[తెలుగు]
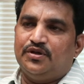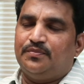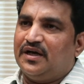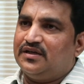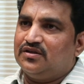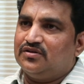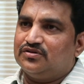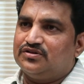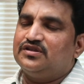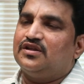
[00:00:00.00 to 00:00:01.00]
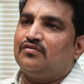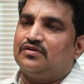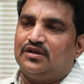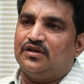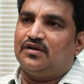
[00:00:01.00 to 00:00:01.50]
మీరు పార్టీలోకి వచ్చిన
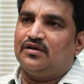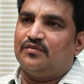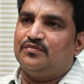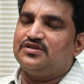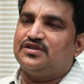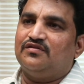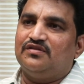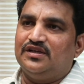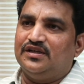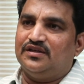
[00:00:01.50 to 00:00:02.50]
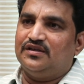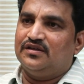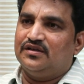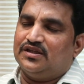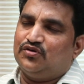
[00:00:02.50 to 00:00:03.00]
తర్వాత మీ సేవల్ని
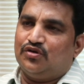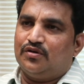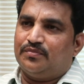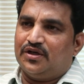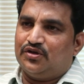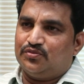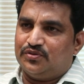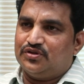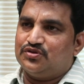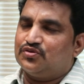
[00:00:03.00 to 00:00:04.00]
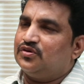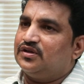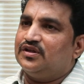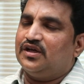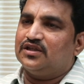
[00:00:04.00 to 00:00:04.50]
ఎంతవరకు పార్టీ
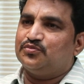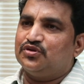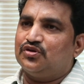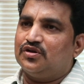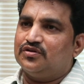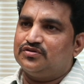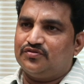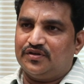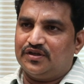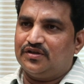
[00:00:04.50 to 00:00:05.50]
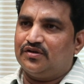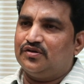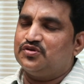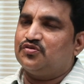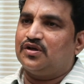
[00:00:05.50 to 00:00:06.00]
ఉపయోగించుకుంటుంది ఆత్మగురు కావచ్చు వెంకటగిరి
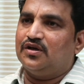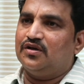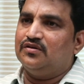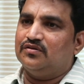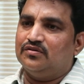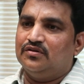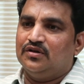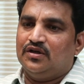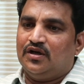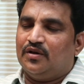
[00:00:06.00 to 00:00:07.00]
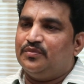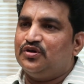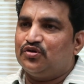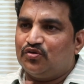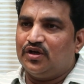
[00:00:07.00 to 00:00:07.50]
న్యూస్ వర్కర్లో
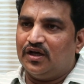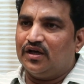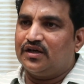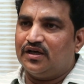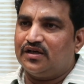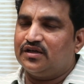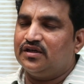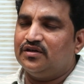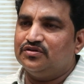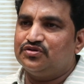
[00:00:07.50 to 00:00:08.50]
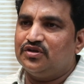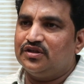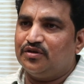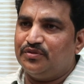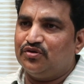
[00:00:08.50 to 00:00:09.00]
మీకున్న క్యాడర్ కావచ్చు
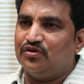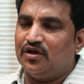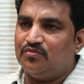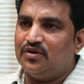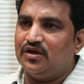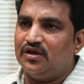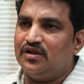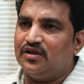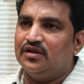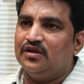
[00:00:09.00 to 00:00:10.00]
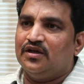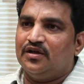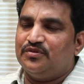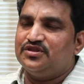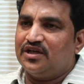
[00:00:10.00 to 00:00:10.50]
లేదా మీకున్న అమ్మాయిని
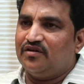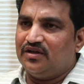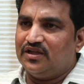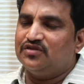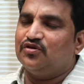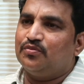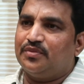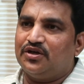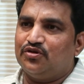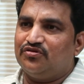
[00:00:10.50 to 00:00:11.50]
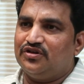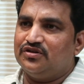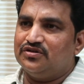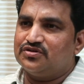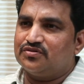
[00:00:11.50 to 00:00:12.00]
మీ సేవల్ని ఎంతవరకు పార్టీ
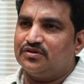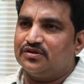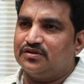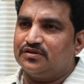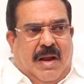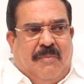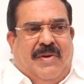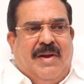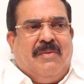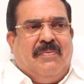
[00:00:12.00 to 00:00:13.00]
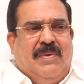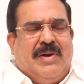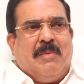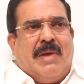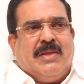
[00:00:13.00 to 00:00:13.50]
వినియోగించుకుంటుంది డెఫినెట్గా ఫుల్
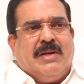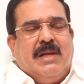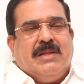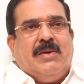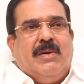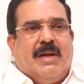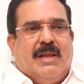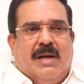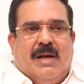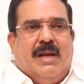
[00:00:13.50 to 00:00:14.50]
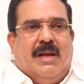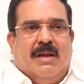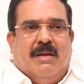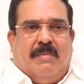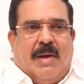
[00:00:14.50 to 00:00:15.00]
టైం అందరూ తెలిసిన వాళ్ళు కదండి
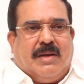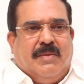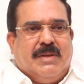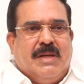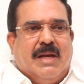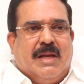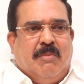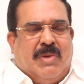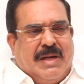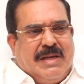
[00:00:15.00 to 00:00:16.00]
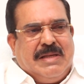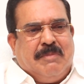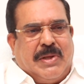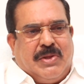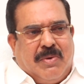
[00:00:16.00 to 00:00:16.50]
పార్టీ విజయానికి మొదటిది
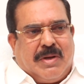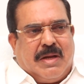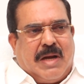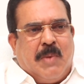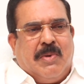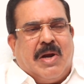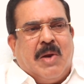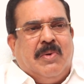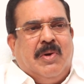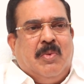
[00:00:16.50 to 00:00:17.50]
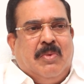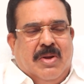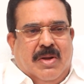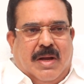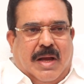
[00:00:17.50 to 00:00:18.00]
ప్రతి ఒక్క గ్రామ గ్రామంలో
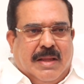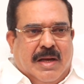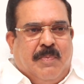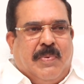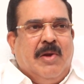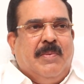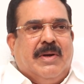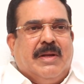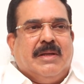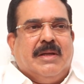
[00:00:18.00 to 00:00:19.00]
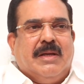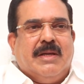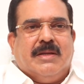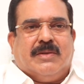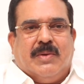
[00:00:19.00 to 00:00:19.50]
అందరిని పేర్లు పెట్టి
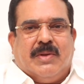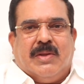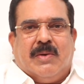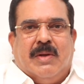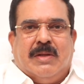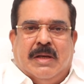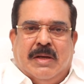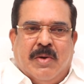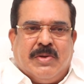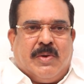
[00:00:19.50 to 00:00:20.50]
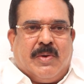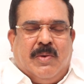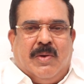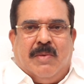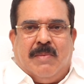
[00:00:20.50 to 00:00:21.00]
స్వతంత్ర
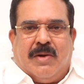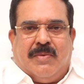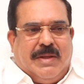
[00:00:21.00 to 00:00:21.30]
నియోజకవర్గంలో మాకు